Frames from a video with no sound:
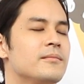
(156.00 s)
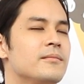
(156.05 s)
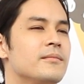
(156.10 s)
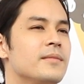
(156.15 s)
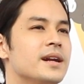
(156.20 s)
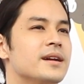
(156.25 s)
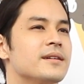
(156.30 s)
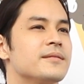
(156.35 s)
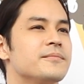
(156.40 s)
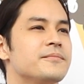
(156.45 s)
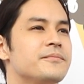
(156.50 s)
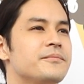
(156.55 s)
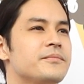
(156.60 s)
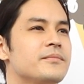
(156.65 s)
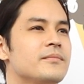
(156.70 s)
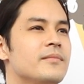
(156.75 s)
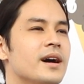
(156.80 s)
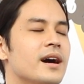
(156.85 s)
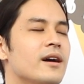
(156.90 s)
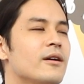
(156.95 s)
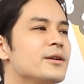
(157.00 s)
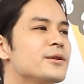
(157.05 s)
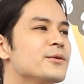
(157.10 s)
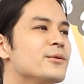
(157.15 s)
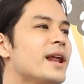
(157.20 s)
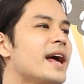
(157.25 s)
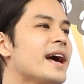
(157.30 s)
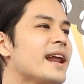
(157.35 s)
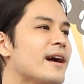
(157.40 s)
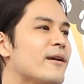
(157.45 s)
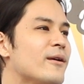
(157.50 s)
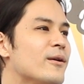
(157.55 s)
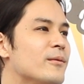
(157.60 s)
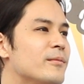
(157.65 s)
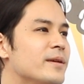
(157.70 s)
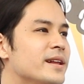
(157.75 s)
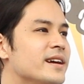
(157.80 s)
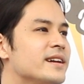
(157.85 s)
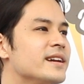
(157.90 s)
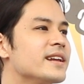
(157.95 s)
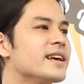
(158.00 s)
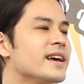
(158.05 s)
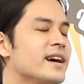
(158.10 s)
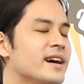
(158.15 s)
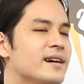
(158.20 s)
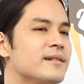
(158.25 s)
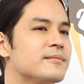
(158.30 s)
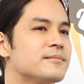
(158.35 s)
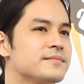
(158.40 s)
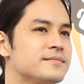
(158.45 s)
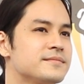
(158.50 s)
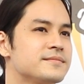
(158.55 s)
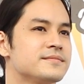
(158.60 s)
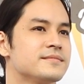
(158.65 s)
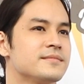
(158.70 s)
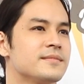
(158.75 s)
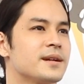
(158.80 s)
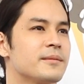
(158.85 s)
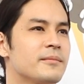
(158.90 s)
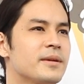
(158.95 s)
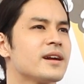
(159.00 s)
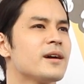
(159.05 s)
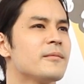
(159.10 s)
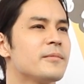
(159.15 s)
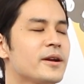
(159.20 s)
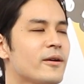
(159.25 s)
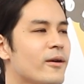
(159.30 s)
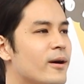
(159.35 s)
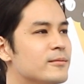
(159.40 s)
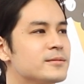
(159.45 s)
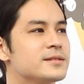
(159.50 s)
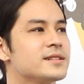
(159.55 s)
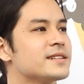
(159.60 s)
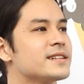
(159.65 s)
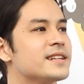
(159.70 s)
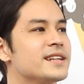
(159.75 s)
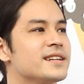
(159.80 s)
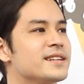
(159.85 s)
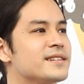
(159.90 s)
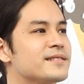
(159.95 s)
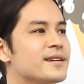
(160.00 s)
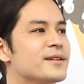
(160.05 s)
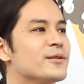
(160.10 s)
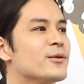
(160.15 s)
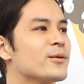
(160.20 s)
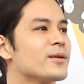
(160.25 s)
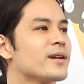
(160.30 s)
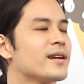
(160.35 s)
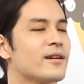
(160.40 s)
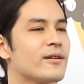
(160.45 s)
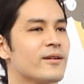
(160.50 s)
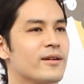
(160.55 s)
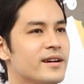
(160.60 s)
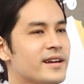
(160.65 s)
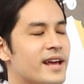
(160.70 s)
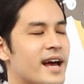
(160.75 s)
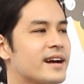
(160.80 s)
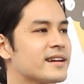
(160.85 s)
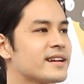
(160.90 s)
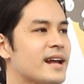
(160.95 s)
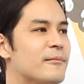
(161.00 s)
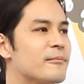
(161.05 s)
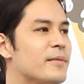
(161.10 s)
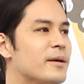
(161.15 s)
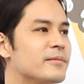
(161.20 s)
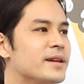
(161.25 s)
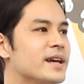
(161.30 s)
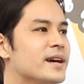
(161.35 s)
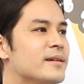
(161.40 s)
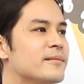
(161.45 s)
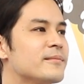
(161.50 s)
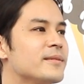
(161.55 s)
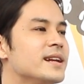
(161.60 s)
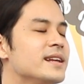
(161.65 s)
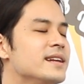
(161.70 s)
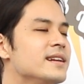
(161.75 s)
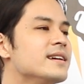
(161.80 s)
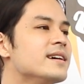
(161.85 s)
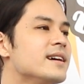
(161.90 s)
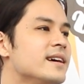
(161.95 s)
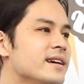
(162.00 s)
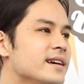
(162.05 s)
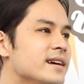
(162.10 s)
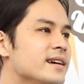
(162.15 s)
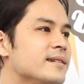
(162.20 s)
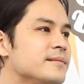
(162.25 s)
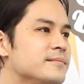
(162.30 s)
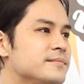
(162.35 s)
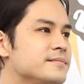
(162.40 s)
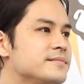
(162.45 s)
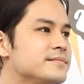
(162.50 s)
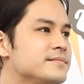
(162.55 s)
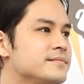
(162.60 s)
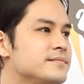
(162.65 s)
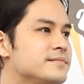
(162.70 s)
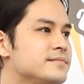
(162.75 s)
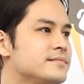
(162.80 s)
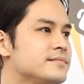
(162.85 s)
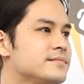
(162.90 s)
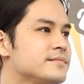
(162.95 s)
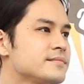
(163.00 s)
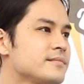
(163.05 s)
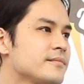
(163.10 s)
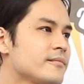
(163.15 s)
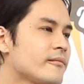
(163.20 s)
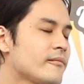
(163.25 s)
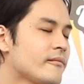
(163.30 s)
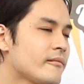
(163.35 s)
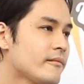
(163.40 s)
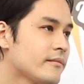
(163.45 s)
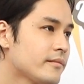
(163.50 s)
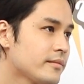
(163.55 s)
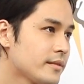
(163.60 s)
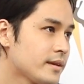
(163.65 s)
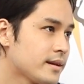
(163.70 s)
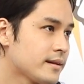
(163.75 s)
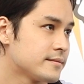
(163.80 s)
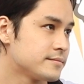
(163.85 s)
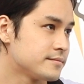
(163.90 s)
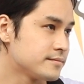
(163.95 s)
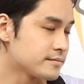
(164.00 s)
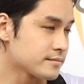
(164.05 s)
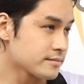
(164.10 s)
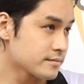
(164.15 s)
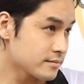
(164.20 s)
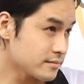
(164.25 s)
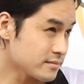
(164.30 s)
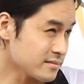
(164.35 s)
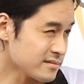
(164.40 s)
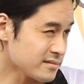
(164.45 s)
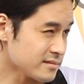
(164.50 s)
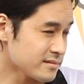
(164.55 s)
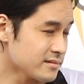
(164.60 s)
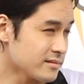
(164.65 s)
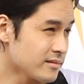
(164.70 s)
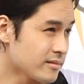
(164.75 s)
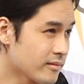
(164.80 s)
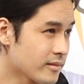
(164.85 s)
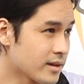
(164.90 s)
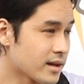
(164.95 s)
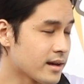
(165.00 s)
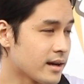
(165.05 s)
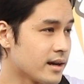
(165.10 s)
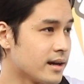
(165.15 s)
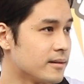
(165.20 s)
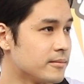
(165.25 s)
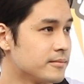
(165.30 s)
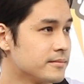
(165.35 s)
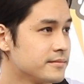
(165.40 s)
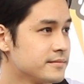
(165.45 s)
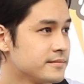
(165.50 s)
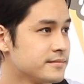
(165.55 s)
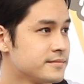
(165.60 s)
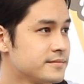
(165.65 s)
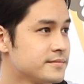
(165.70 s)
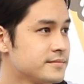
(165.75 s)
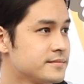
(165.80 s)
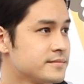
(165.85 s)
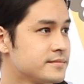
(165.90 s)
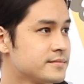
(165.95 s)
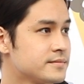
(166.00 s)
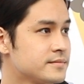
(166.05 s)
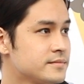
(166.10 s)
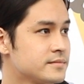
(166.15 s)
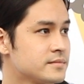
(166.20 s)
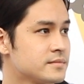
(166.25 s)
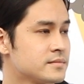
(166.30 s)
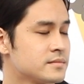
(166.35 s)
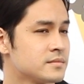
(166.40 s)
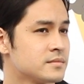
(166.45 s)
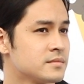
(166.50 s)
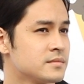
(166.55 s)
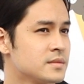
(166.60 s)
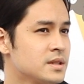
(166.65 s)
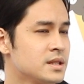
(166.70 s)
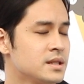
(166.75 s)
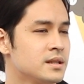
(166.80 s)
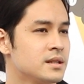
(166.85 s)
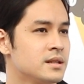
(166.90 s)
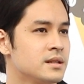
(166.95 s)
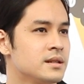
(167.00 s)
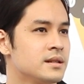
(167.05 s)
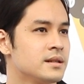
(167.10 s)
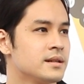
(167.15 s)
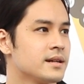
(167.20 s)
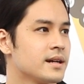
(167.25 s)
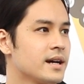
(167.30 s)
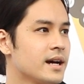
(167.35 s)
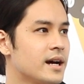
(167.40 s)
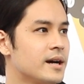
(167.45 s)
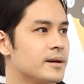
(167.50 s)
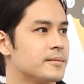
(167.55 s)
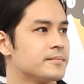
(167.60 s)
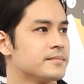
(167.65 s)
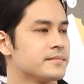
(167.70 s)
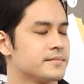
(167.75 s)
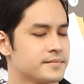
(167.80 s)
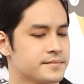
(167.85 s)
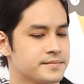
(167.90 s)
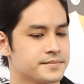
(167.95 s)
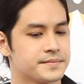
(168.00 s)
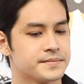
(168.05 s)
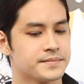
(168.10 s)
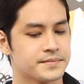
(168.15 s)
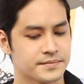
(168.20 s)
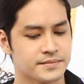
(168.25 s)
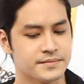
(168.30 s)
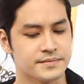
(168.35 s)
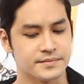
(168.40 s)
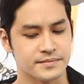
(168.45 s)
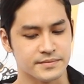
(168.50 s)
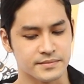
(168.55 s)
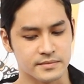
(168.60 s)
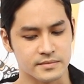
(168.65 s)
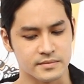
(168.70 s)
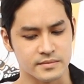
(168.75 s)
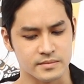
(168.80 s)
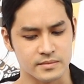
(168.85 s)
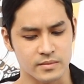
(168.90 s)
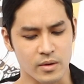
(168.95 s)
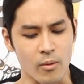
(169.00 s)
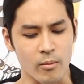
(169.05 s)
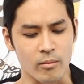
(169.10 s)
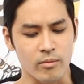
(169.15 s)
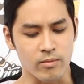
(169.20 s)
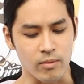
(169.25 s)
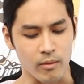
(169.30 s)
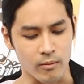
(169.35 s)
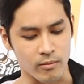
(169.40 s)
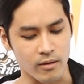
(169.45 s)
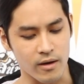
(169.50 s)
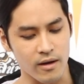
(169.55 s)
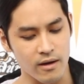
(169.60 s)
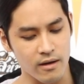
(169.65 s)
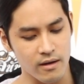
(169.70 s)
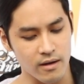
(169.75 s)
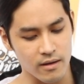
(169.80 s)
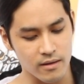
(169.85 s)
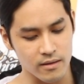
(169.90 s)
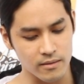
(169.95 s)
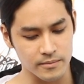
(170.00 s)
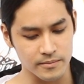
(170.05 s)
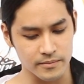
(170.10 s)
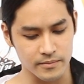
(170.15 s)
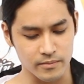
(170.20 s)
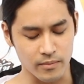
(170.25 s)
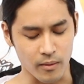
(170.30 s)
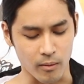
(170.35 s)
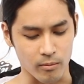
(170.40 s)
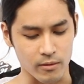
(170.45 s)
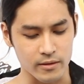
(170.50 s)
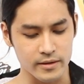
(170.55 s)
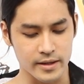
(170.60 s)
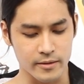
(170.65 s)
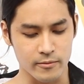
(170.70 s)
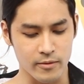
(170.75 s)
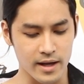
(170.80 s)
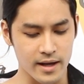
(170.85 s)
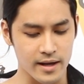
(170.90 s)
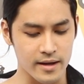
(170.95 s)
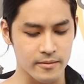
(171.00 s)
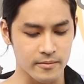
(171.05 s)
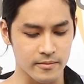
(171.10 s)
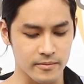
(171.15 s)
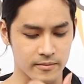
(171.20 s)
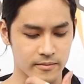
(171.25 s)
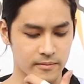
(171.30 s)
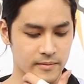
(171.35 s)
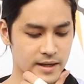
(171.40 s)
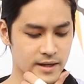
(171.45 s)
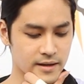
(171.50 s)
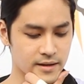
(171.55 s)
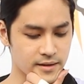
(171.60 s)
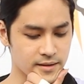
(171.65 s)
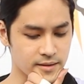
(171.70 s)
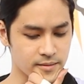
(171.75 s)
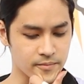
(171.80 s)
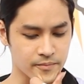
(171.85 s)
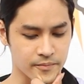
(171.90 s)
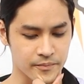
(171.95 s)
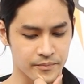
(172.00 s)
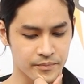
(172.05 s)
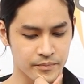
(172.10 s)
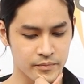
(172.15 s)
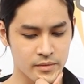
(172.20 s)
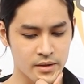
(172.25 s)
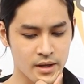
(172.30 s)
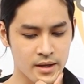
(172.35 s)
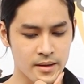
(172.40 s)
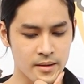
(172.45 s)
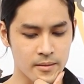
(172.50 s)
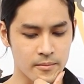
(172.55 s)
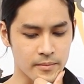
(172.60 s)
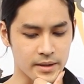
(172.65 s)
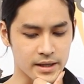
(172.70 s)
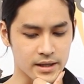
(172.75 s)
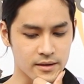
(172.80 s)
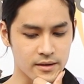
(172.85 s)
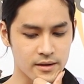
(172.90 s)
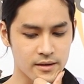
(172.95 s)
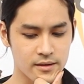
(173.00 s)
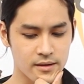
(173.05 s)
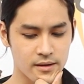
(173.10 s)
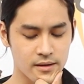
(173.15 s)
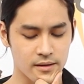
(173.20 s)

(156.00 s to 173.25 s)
เหมือนเขาก็ดูแลเราเป็นอย่างดีครับมันก็เป็นความรู้สึกที่สนุกแล้วเราก็อยากทำแบบนี้ไปเรื่อยๆครับข้าวดีใจไหมมันหลายคนมองว่าก่อนหน้านี้สบประมาทเราว่าพอ2ปีที่ผ่านมามันพิสูจน์แล้วว่าเราทำได้ทำถึงด้วยผมก็คิดว่ามันก็